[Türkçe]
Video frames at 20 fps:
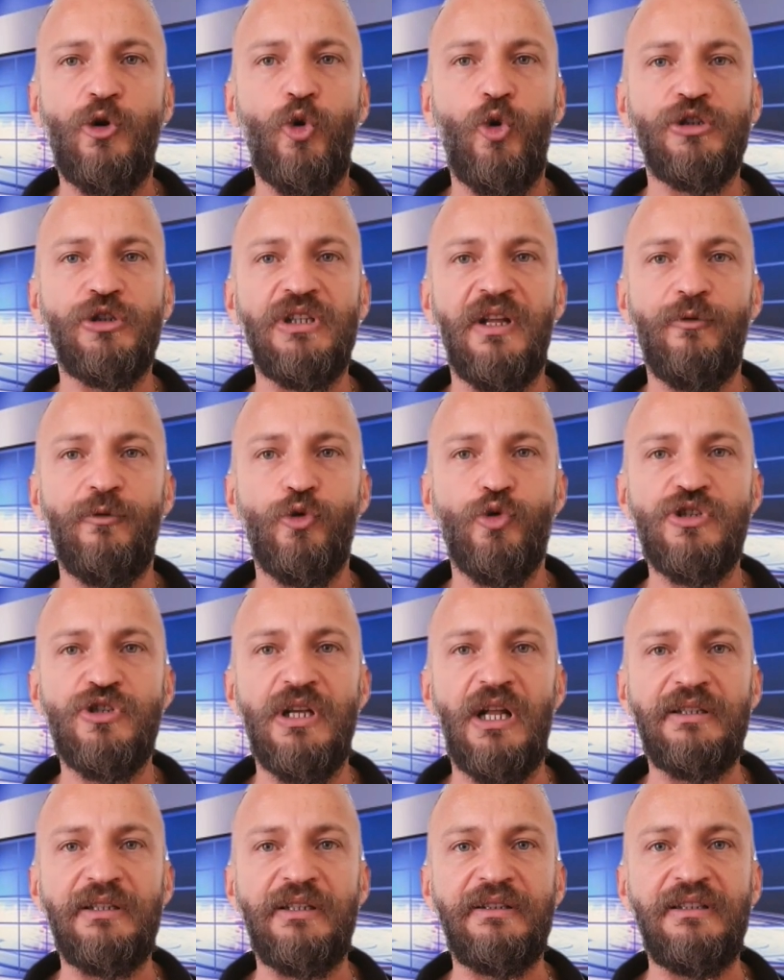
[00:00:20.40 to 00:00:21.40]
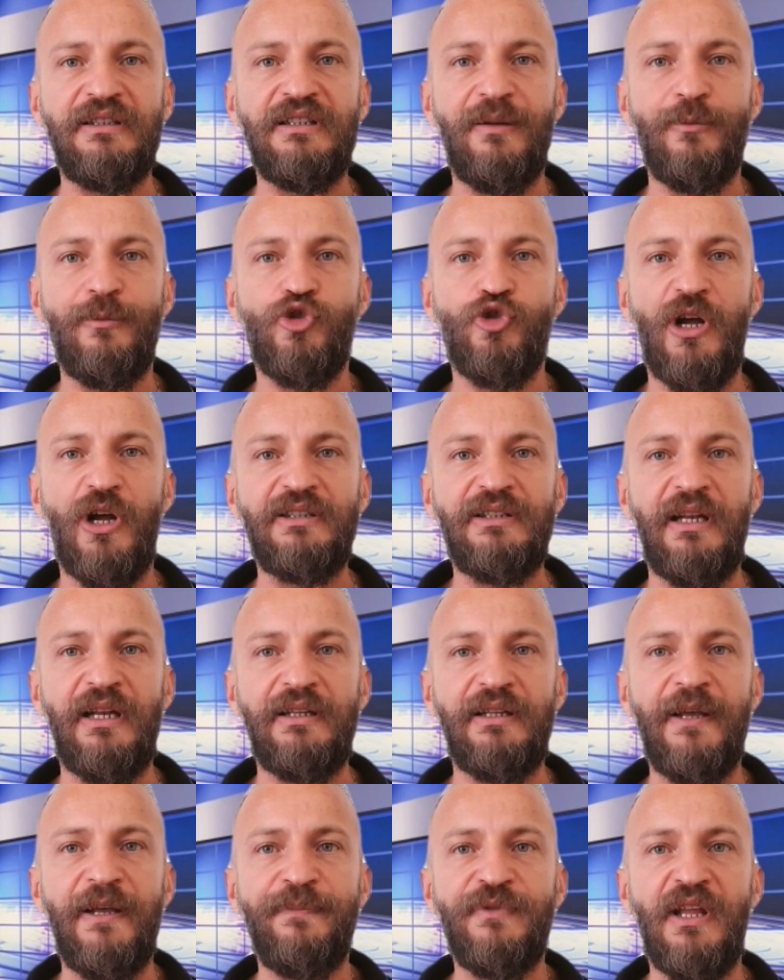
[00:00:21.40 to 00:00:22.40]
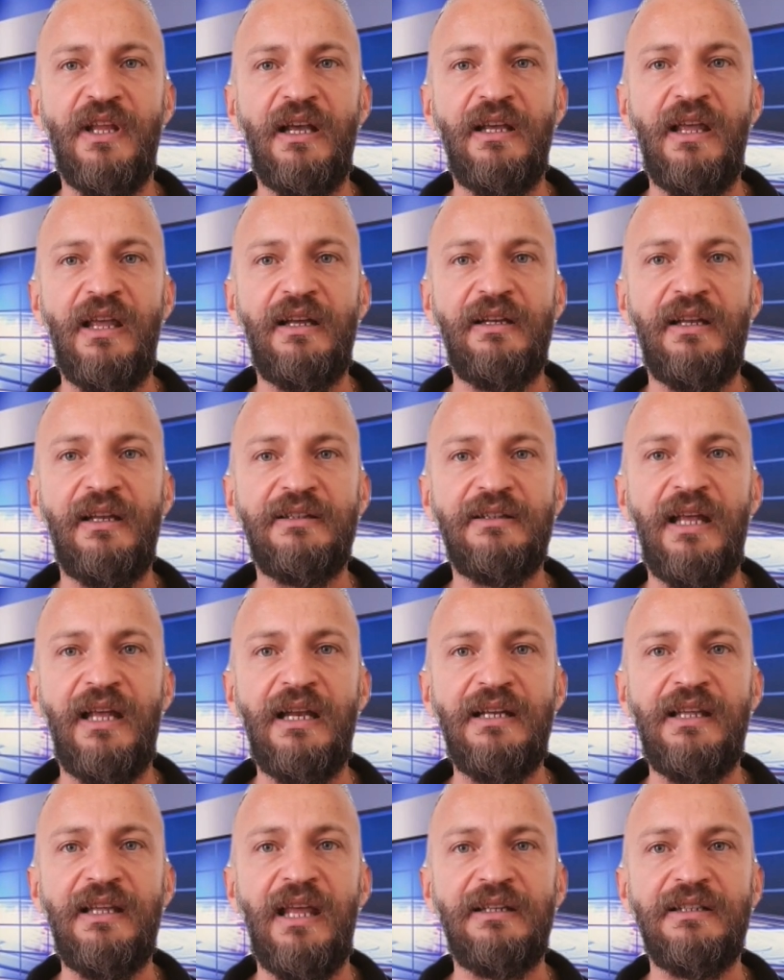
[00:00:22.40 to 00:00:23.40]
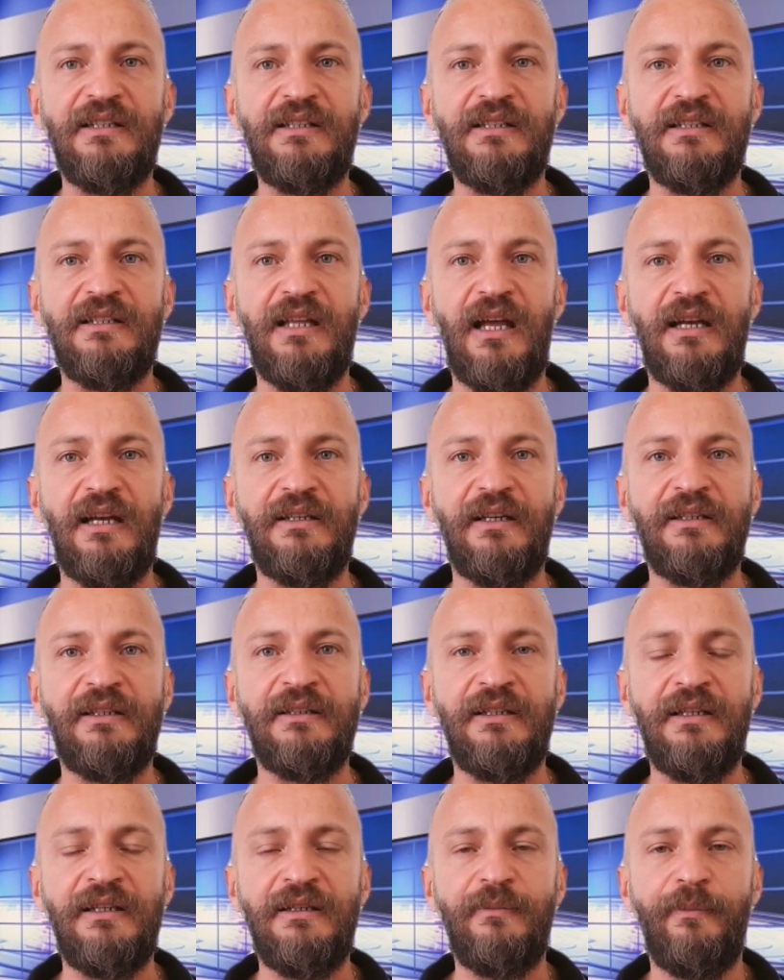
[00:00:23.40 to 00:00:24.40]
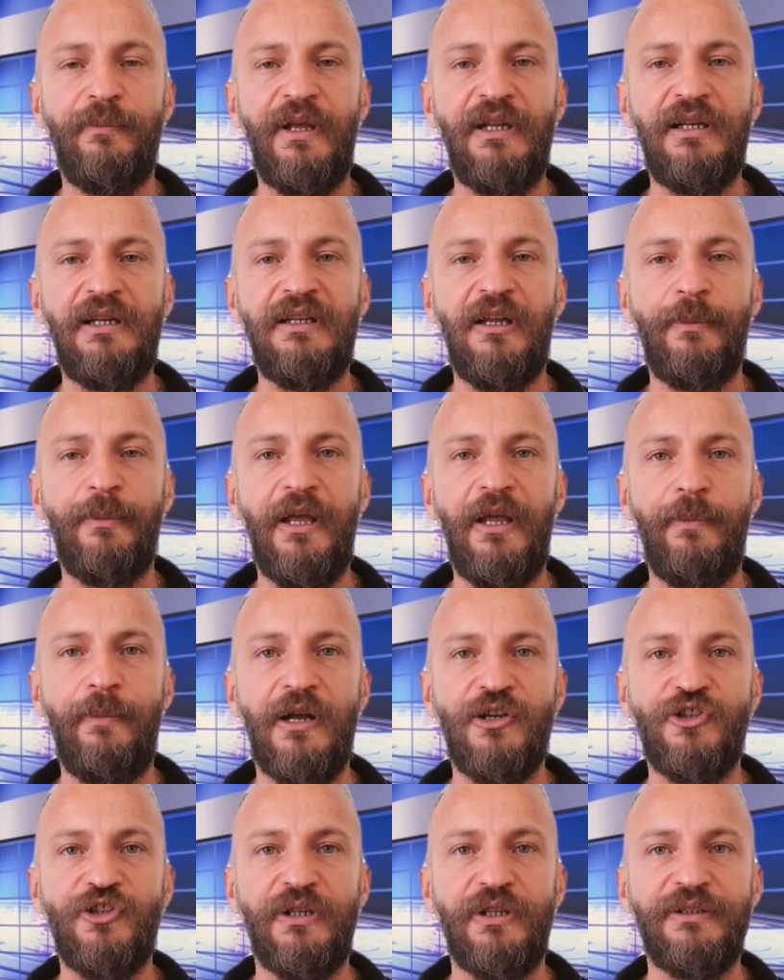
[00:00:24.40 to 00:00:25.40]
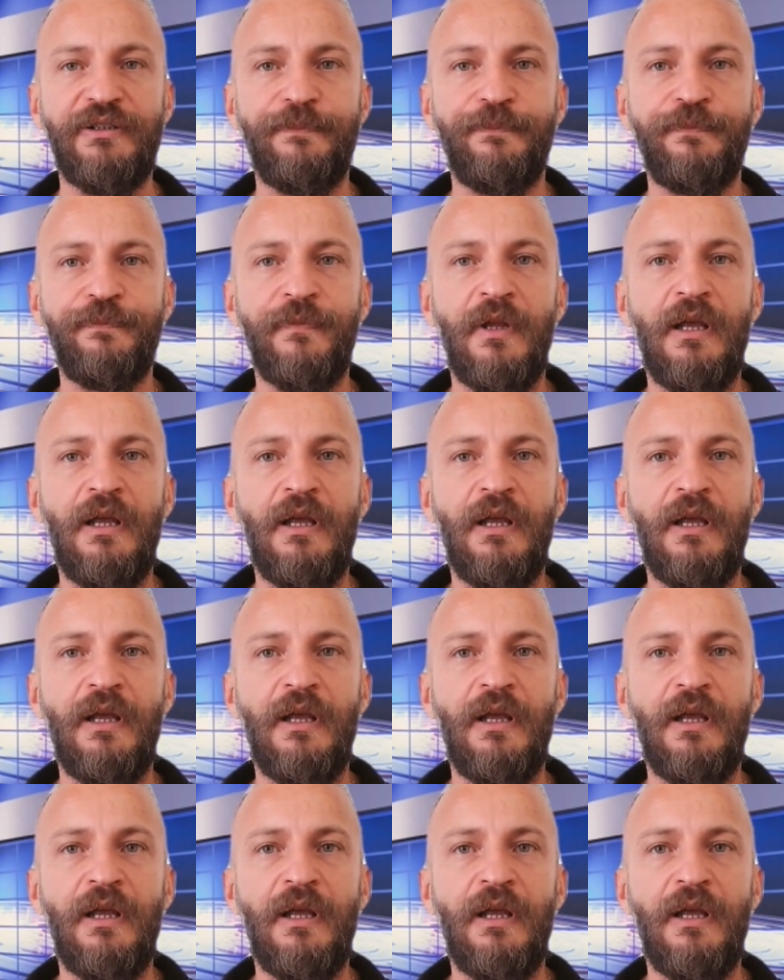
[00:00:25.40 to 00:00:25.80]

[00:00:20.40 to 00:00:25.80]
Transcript: Koronavirüs salgınıyla mücadelede eyaletler kendi kriterlerini belirlemeye başladı.